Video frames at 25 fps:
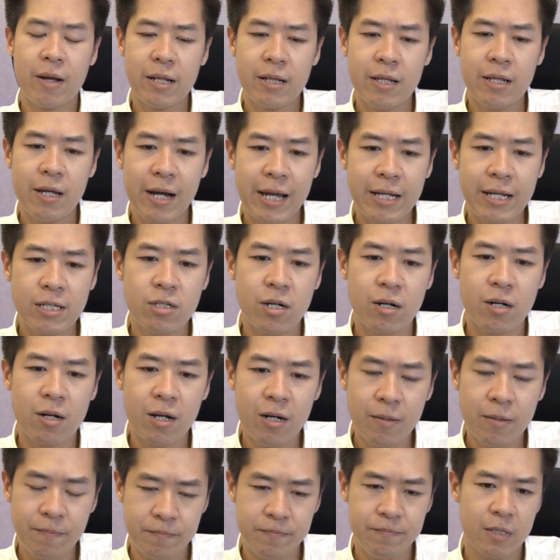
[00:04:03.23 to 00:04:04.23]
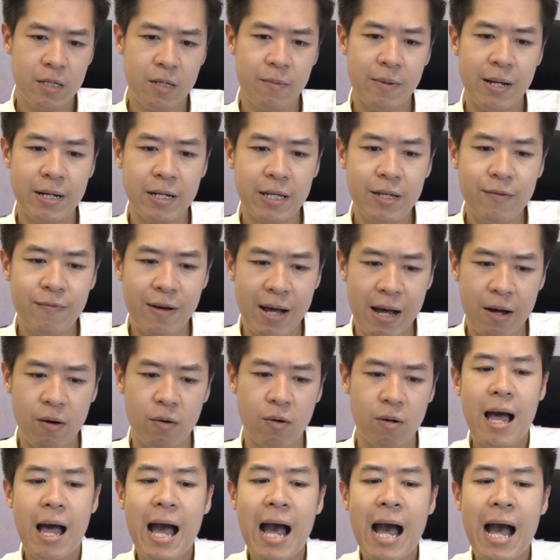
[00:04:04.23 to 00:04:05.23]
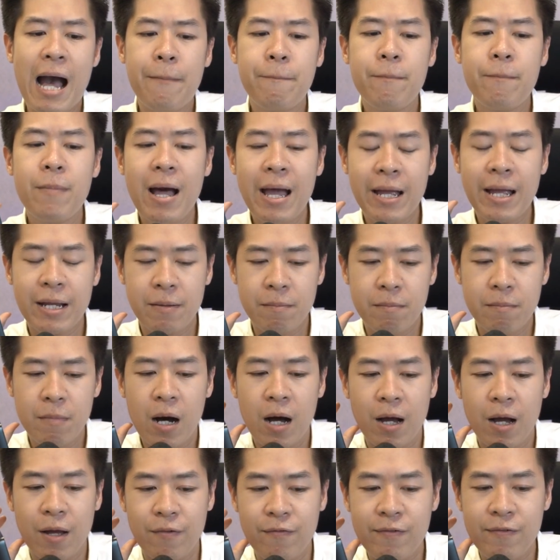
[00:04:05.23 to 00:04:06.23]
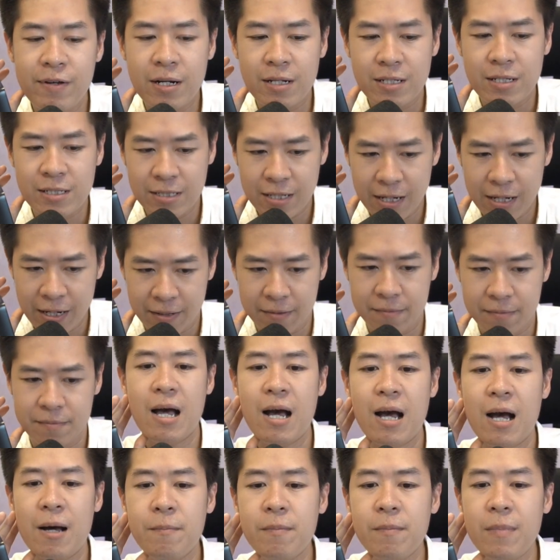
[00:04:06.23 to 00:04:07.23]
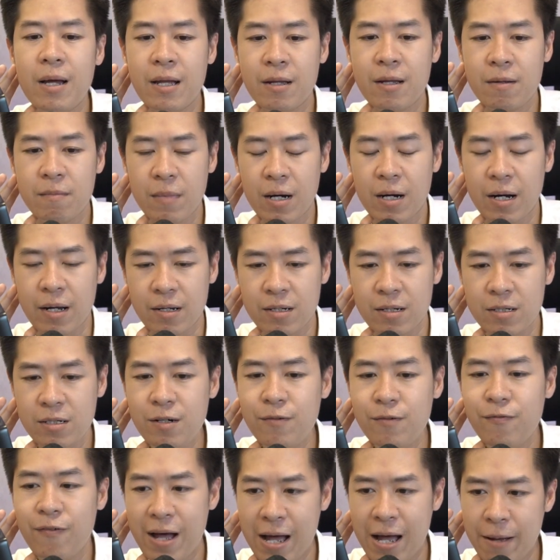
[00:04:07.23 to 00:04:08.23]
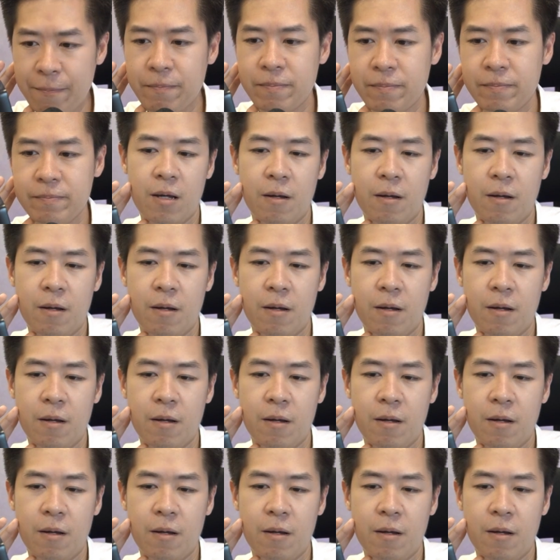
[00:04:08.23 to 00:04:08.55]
cái tiếng Anh trường lớp thì bạn ghi vào ám ảnh bởi việc dịch, ám ảnh bởi ngữ pháp,